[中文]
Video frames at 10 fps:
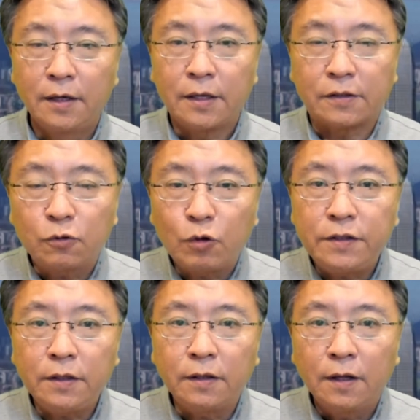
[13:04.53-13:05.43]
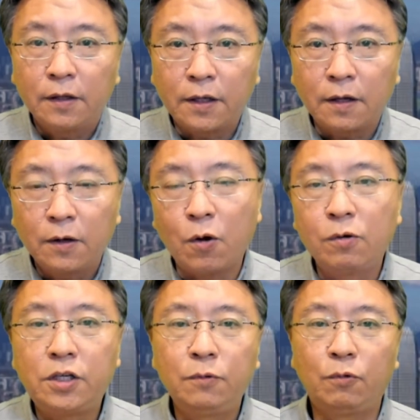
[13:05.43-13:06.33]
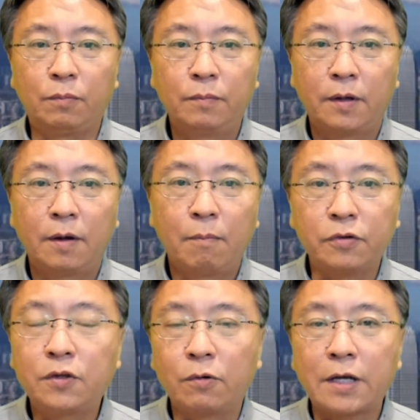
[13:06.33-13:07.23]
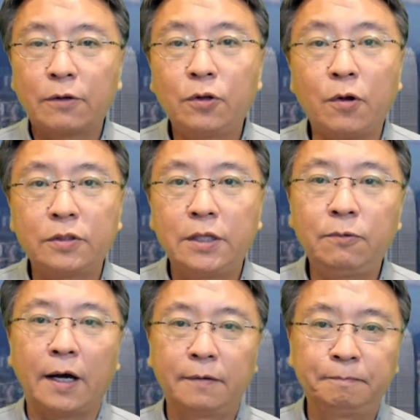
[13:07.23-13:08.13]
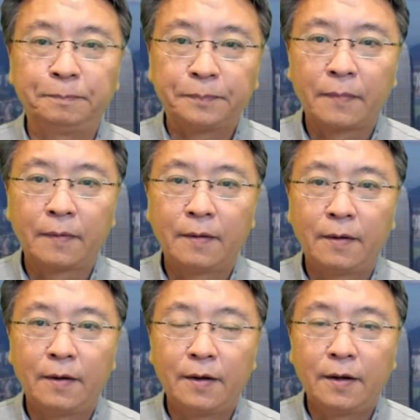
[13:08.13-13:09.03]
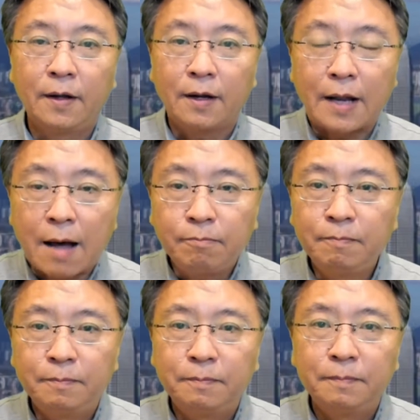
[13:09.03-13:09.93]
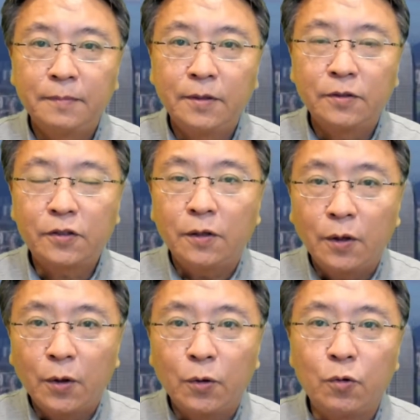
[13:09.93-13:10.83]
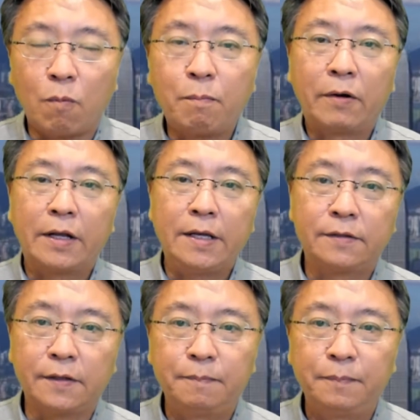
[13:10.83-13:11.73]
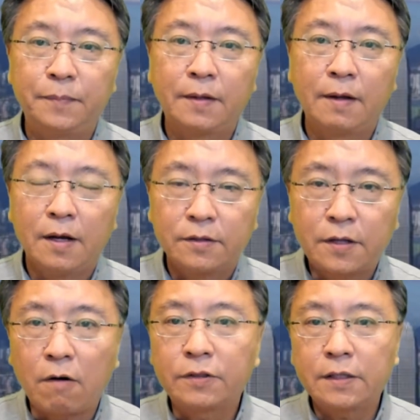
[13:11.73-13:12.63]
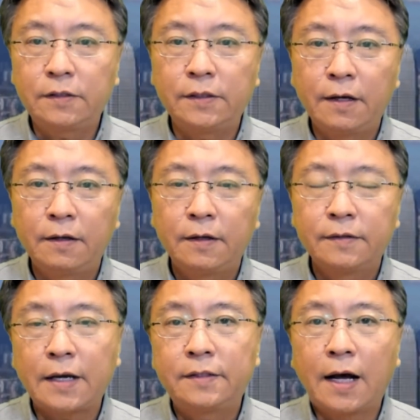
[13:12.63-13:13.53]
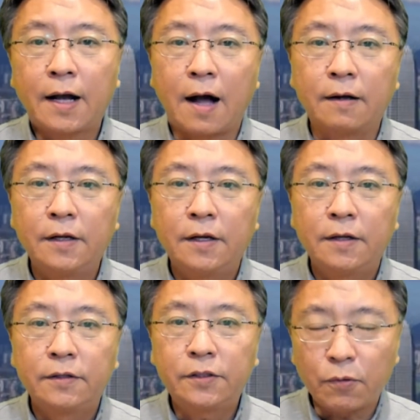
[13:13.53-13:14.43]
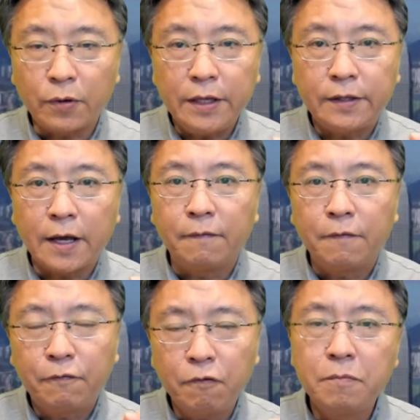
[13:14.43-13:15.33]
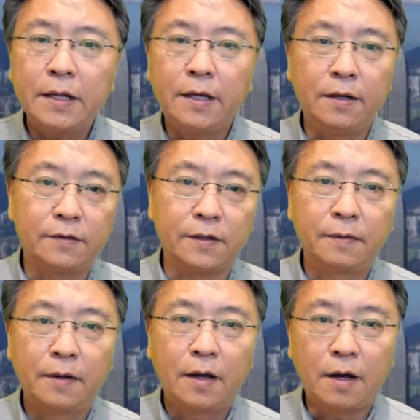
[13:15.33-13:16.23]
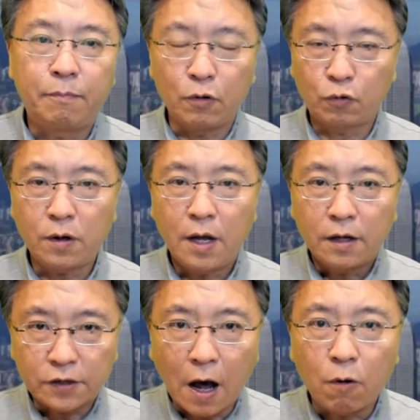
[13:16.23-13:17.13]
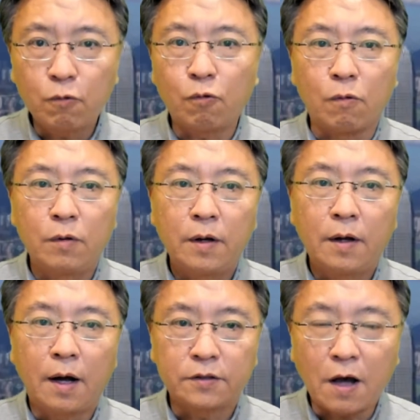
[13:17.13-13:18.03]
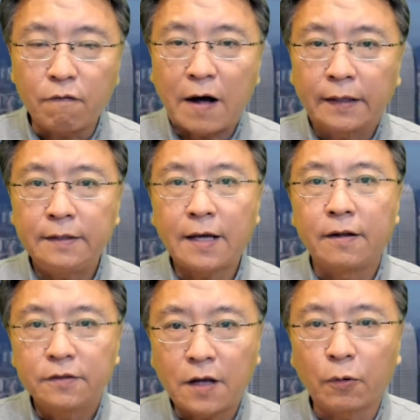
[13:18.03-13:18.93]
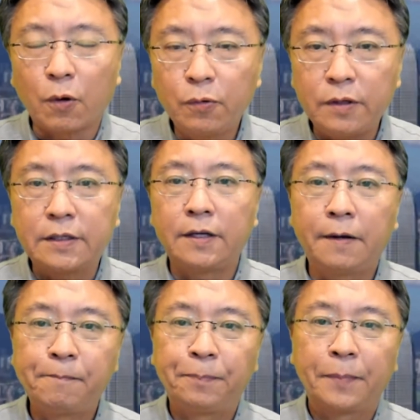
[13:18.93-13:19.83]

也是最近的流行语，不是我想剧流行语啊。蓝是拥抱的意思，潮这个字呢？在香港是有一点负面的意思啊，比如说炒股啊、炒房地产、炒鱿鱼这些，